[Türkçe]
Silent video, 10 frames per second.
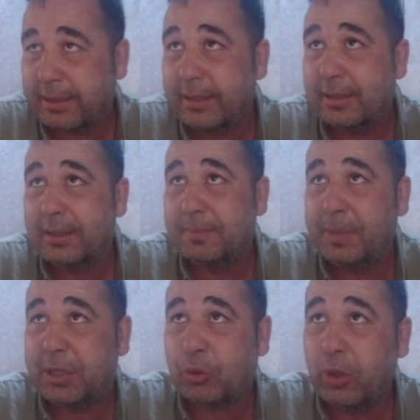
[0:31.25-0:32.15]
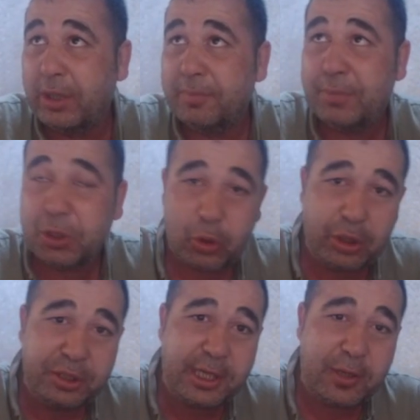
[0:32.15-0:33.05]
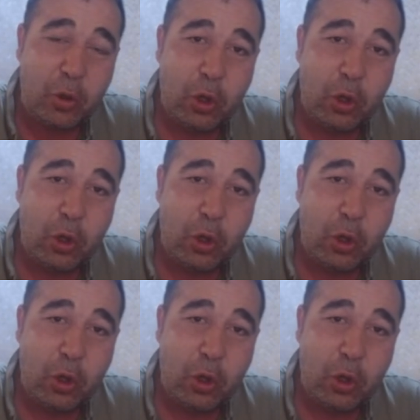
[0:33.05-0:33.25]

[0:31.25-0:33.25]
E, Bitcoin Bitcoin'de